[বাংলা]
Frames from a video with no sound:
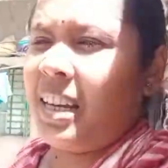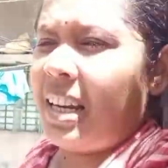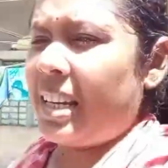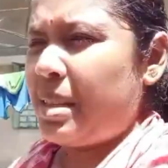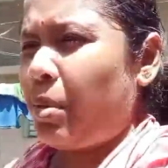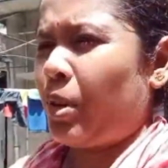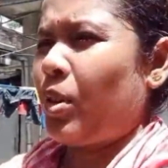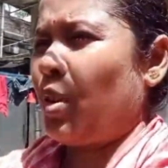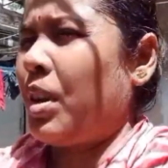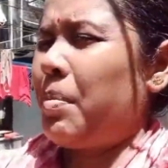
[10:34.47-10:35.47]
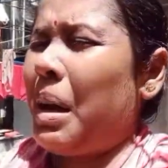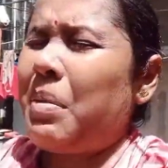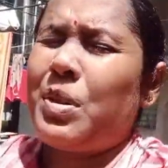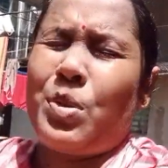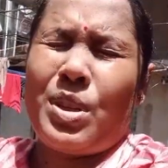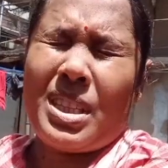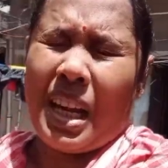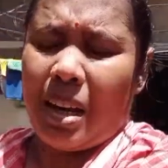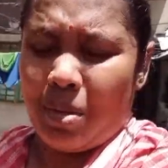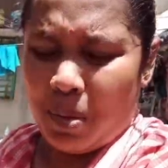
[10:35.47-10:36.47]
চালিয়ে রেখেছি বন্ধ করিনি বারবার সুইচ
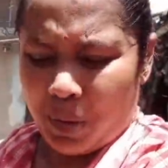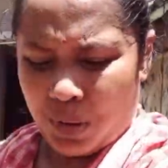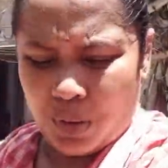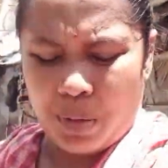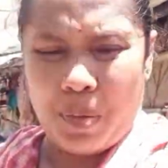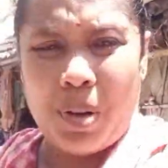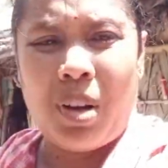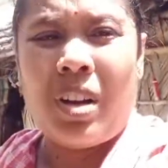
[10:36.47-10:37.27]
চালাবো বন্ধ করব